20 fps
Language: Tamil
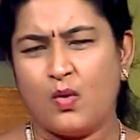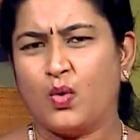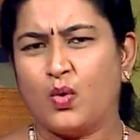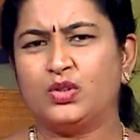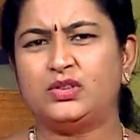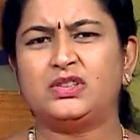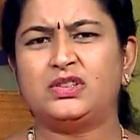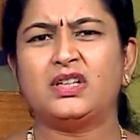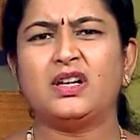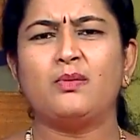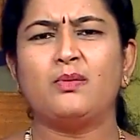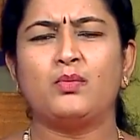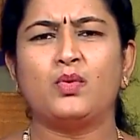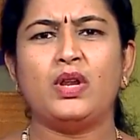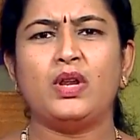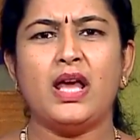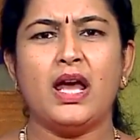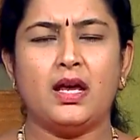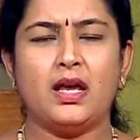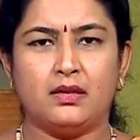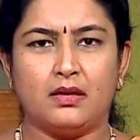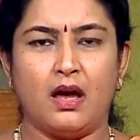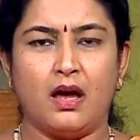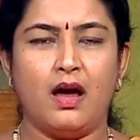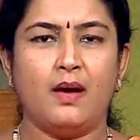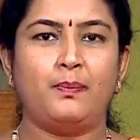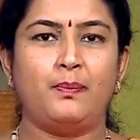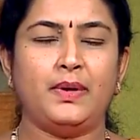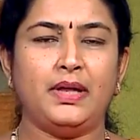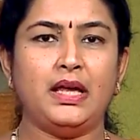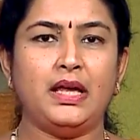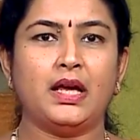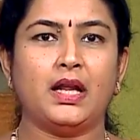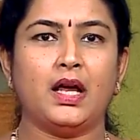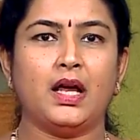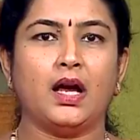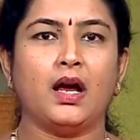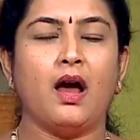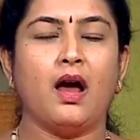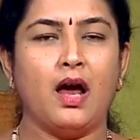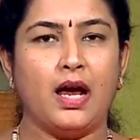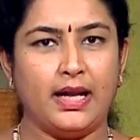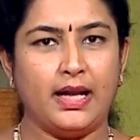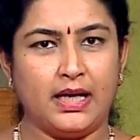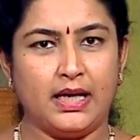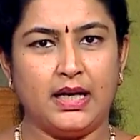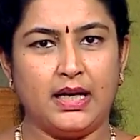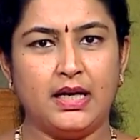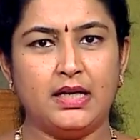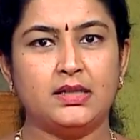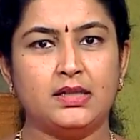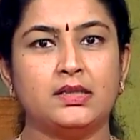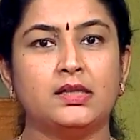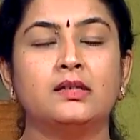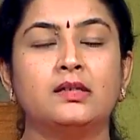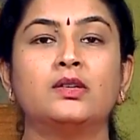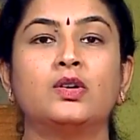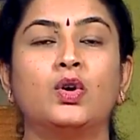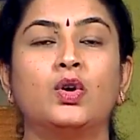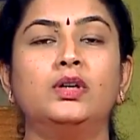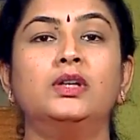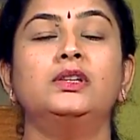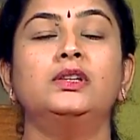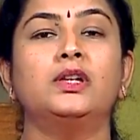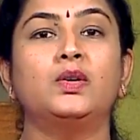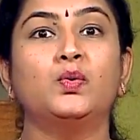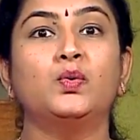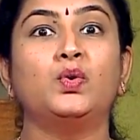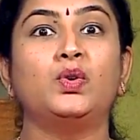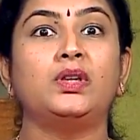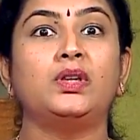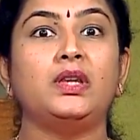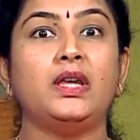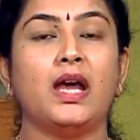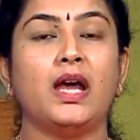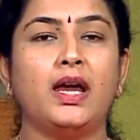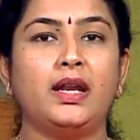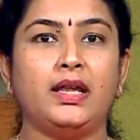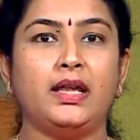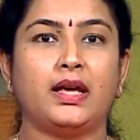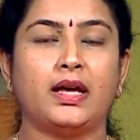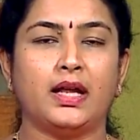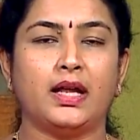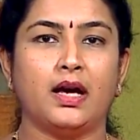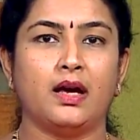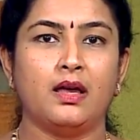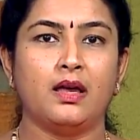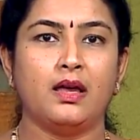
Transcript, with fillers: ஒத்துக்க முடியாது அப்படிங்கிறாங்க ஆனால் குழந்தை உறுதியாக நிற்கிறா